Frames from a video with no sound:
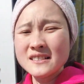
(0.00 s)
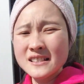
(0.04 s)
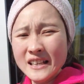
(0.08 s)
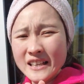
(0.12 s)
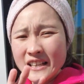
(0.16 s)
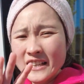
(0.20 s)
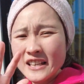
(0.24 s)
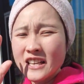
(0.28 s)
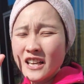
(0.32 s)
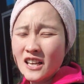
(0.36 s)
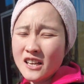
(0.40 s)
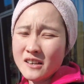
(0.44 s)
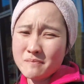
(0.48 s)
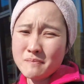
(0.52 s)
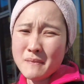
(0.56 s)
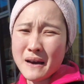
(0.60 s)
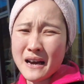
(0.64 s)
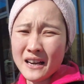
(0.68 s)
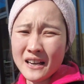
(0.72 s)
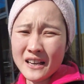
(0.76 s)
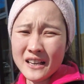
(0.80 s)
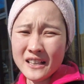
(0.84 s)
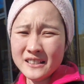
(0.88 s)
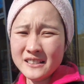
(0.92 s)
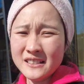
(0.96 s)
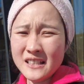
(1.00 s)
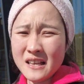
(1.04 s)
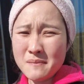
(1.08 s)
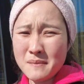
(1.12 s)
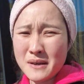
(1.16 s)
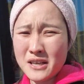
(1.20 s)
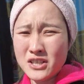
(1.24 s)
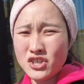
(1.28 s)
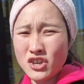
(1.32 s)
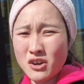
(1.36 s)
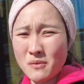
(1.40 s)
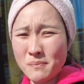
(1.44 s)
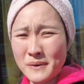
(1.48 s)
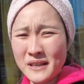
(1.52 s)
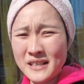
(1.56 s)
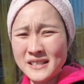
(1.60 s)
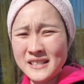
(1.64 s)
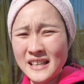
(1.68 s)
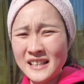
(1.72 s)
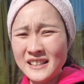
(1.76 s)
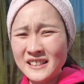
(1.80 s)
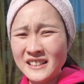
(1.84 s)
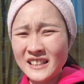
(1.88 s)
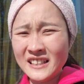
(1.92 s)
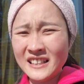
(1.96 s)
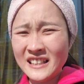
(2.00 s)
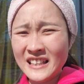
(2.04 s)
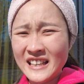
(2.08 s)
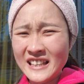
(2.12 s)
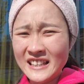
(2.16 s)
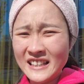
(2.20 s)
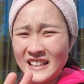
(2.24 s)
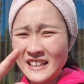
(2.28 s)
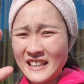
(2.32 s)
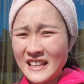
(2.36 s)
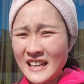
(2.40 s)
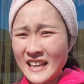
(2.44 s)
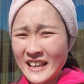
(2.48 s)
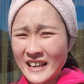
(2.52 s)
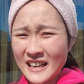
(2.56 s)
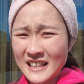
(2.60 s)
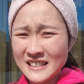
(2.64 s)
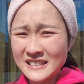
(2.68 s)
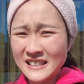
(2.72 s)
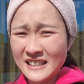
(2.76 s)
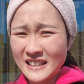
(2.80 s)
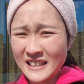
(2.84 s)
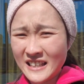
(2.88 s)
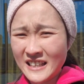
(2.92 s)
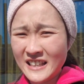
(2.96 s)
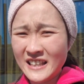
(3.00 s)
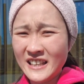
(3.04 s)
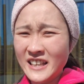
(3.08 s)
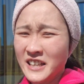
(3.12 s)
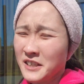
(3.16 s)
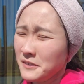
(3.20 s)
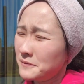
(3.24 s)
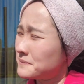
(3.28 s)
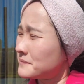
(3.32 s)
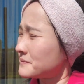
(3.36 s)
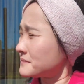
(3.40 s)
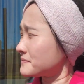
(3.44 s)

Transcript: Jadi deket banget sama shopping centernya di daerah sini.